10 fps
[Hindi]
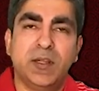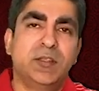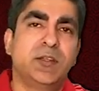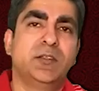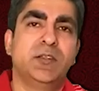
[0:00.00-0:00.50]

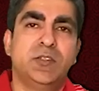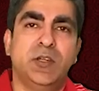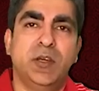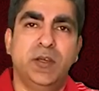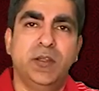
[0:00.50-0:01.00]
रद्द करते
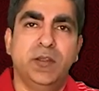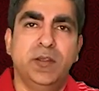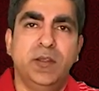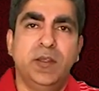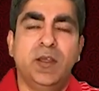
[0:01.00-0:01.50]
चले आ रहे हैं
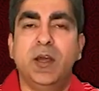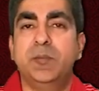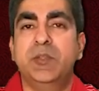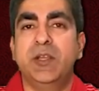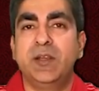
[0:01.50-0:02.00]

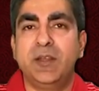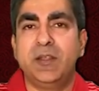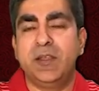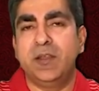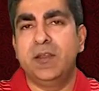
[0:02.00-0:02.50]
अब देखना
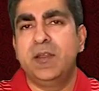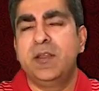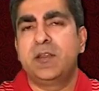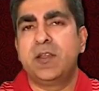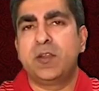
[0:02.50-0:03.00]
यह है
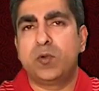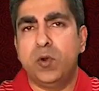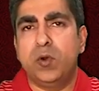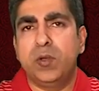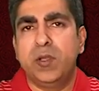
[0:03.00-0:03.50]
कि
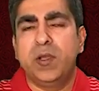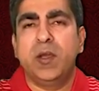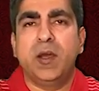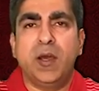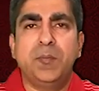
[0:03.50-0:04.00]
कौन
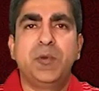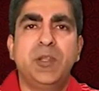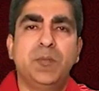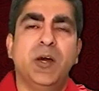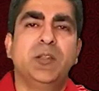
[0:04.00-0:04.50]

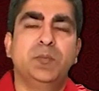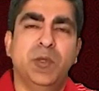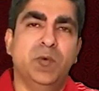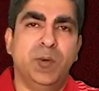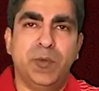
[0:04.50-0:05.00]
अपनी बात
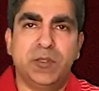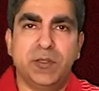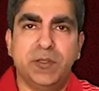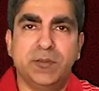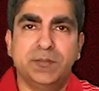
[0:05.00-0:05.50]
मनवा
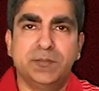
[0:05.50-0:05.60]
पाता है